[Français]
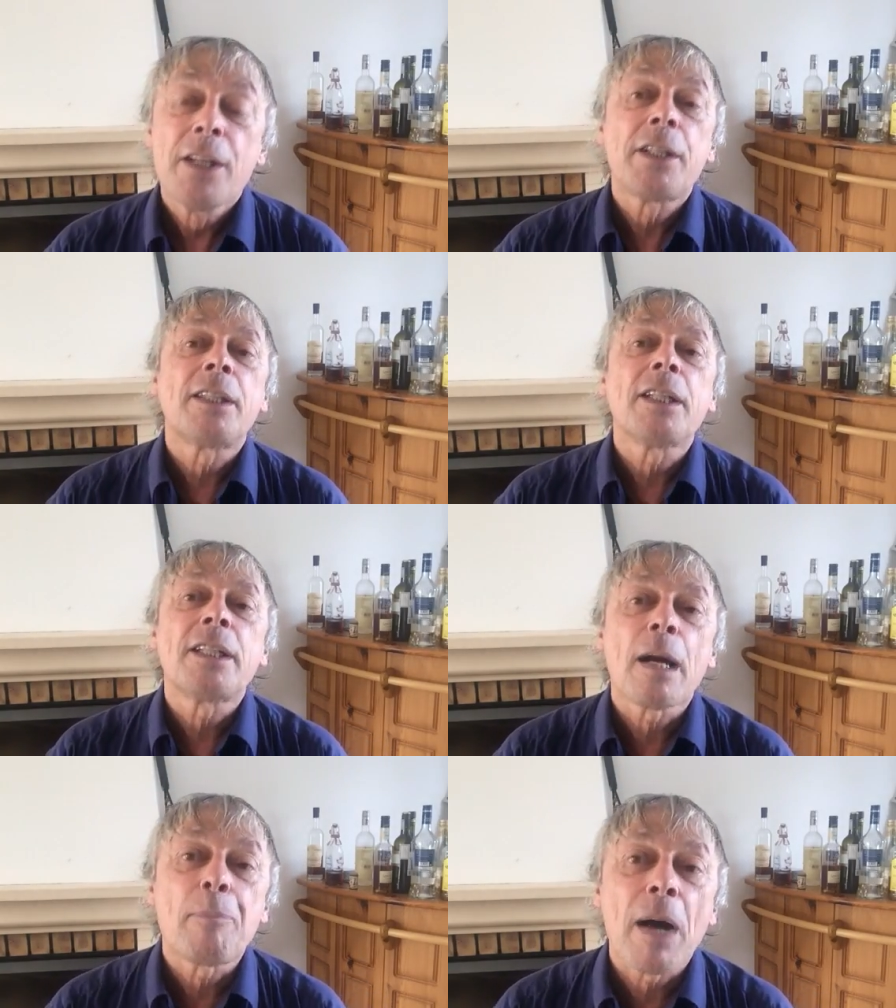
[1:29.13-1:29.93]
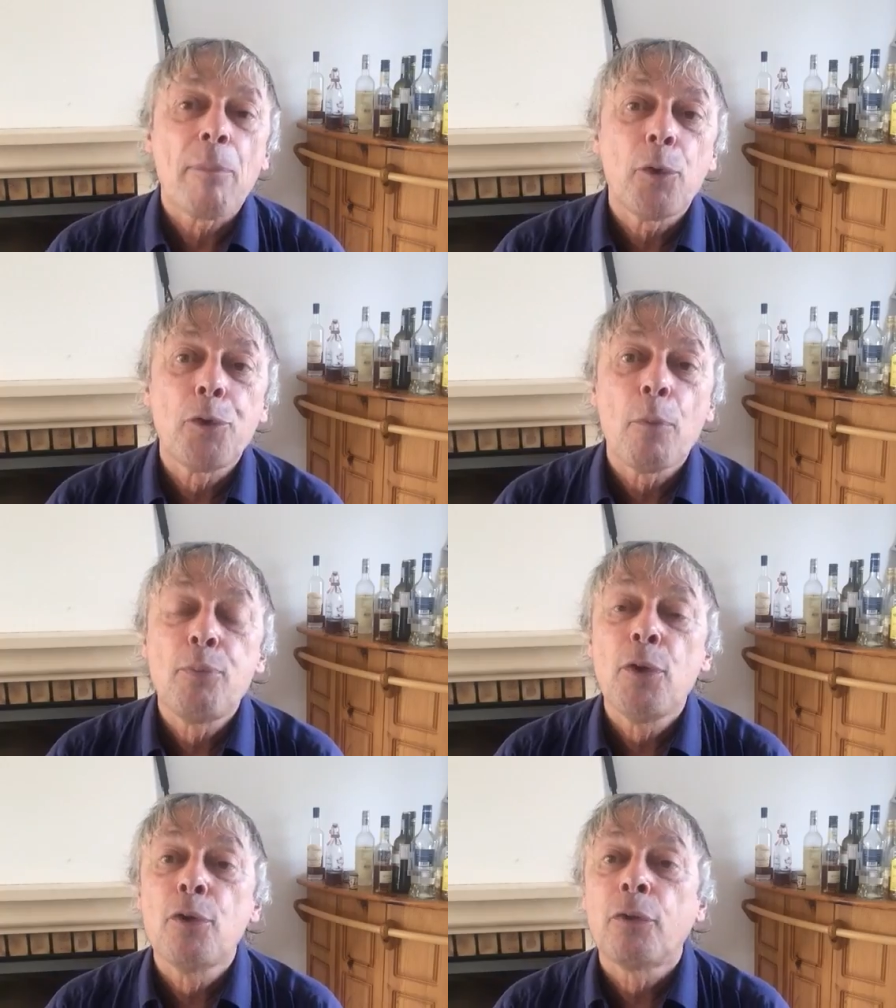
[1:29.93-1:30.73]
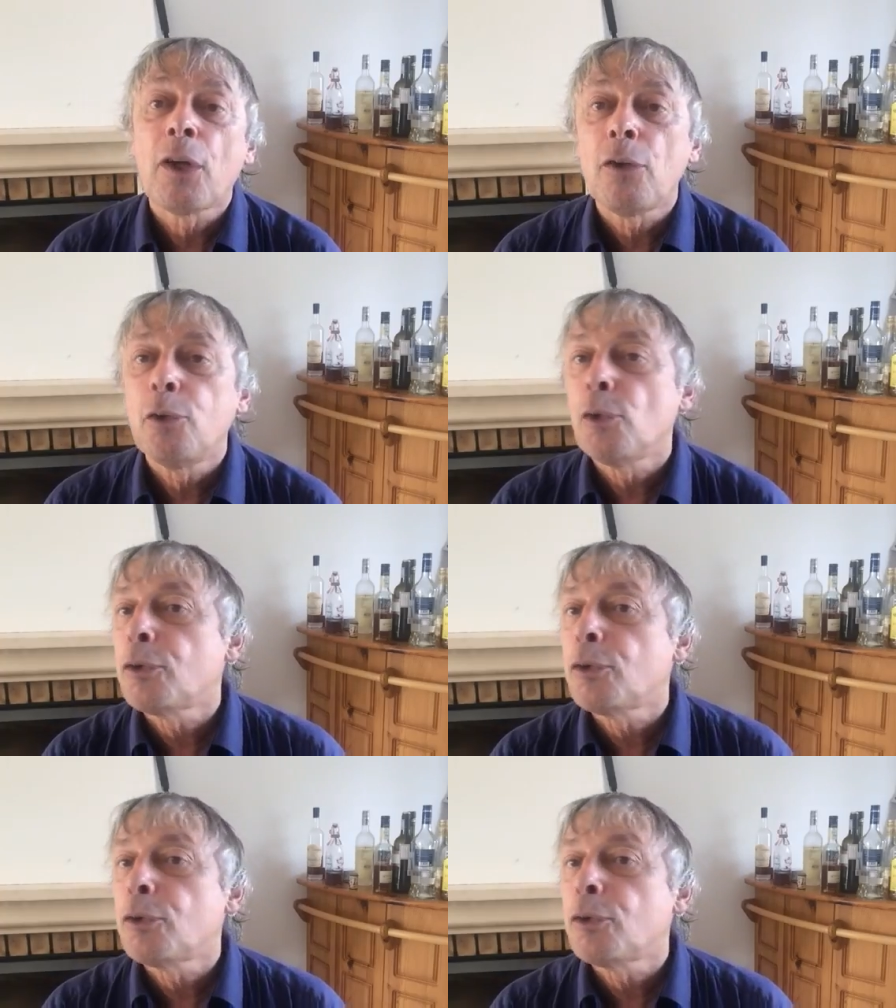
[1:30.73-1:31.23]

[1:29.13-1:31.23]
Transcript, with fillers: qui était capable, depuis nous 22,